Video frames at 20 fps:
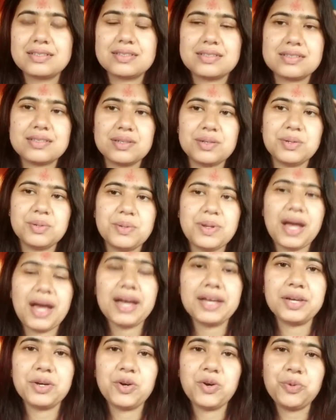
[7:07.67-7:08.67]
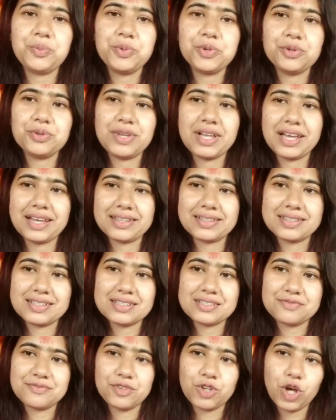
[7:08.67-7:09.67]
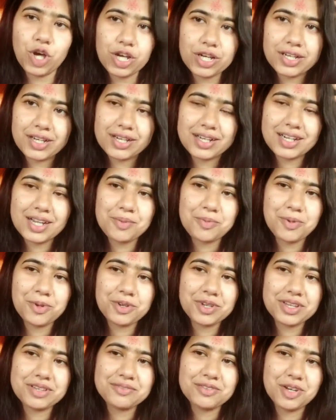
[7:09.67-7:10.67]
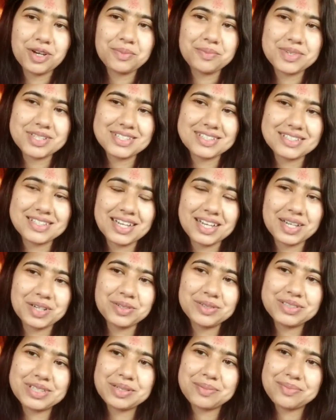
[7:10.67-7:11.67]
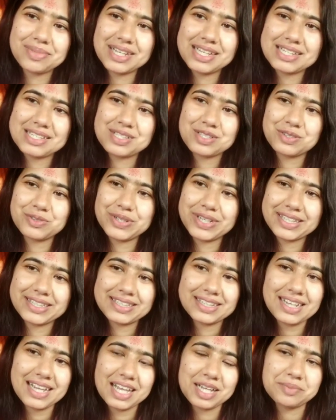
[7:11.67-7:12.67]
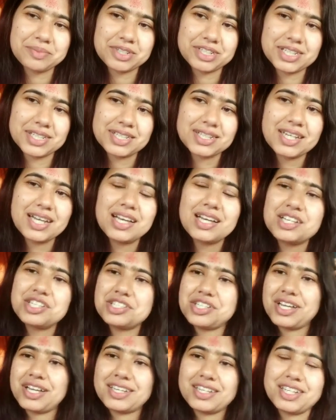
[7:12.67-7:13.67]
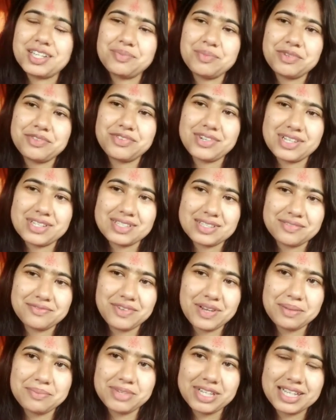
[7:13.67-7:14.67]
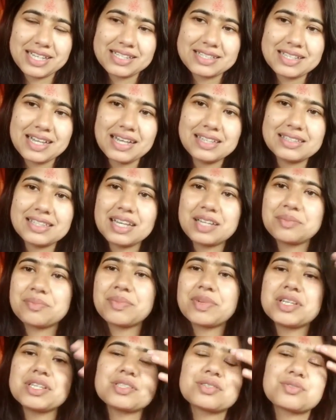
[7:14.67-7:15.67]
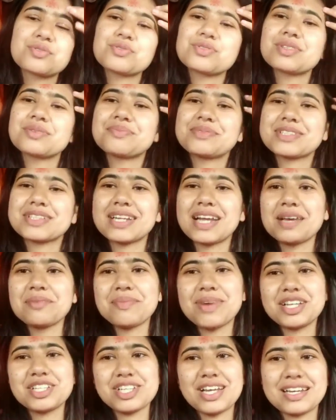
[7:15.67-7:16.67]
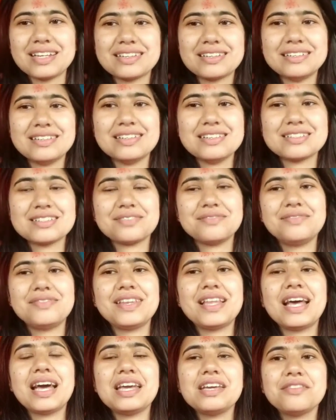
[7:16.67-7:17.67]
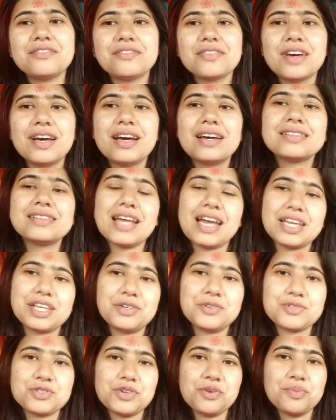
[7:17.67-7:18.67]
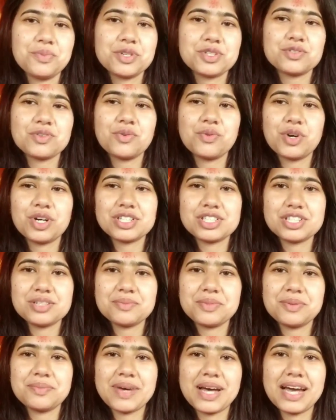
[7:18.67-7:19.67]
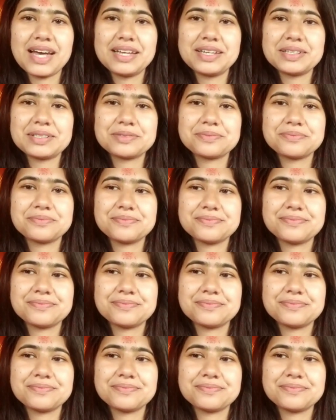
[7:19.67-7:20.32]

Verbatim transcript: सो आई होप यू लाइक दिस व्लॉग अगर आप लोग ये व्लॉग पसंद आया हो देन प्लीज टू हिट द लाइक बटन शेयर करिए अपने फ्रेंड्स एंड फैमिली के साथ एंड प्लीज टू सब्सक्राइब माई चैनल कलर्स ऑफ लाइफ थैंक यू सो मच फॉर वॉचिंग बाय